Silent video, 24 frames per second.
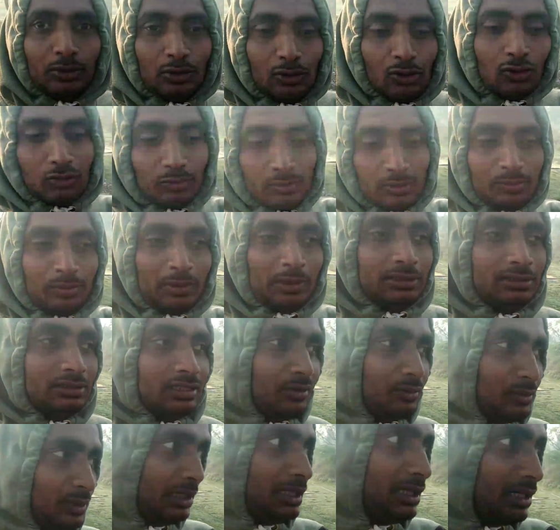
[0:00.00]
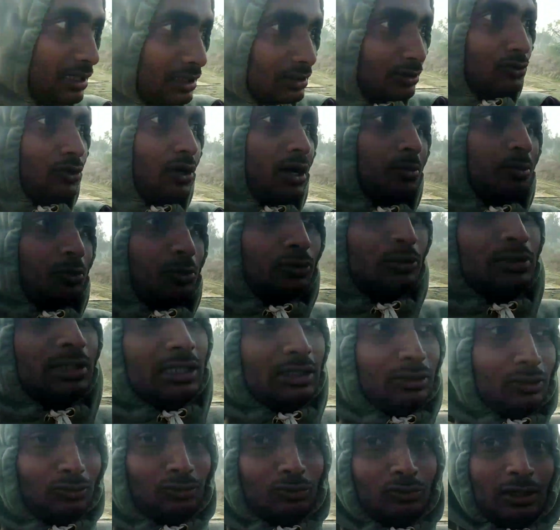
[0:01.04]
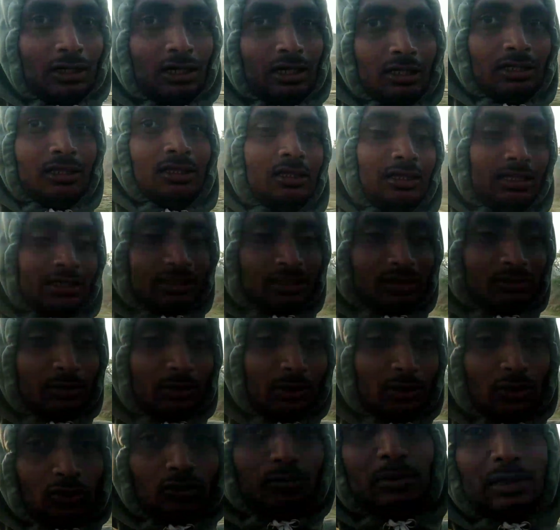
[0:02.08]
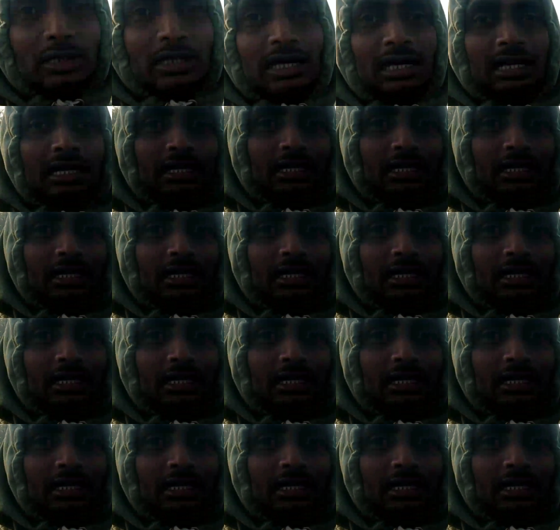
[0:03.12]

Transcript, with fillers: ब्लॉग में पैसा मिलेगा तो आपको दे दूंगा लेकिन ब्लॉग बना